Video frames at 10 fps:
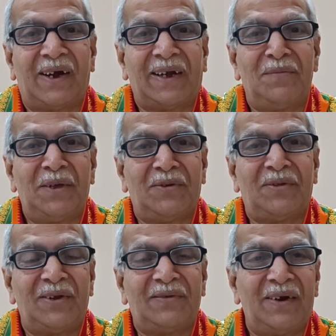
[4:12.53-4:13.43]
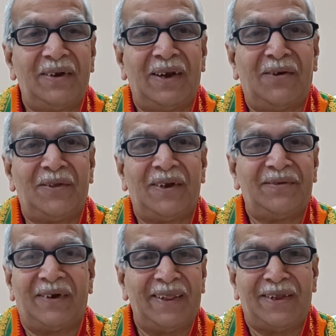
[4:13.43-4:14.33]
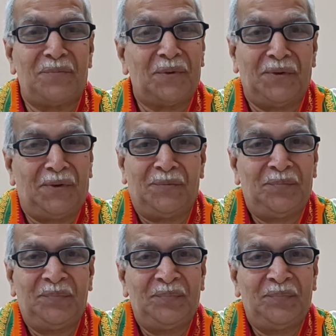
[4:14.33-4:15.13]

చెట్ల మీద వదిలేశాడు ఇలా వదిలేశాడు అని చెప్పుకున్నాం